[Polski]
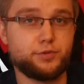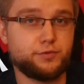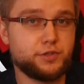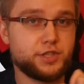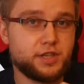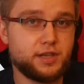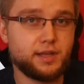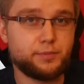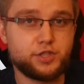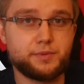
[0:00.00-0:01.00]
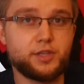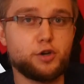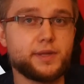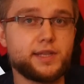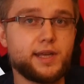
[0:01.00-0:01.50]
Pozwólcie, że na potrzeby
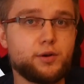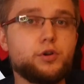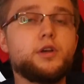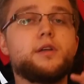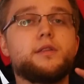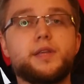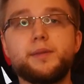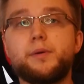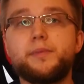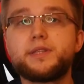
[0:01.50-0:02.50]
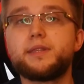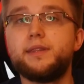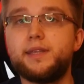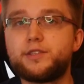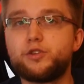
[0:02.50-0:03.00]
tego materiału ten moment
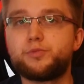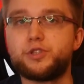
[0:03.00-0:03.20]
nieco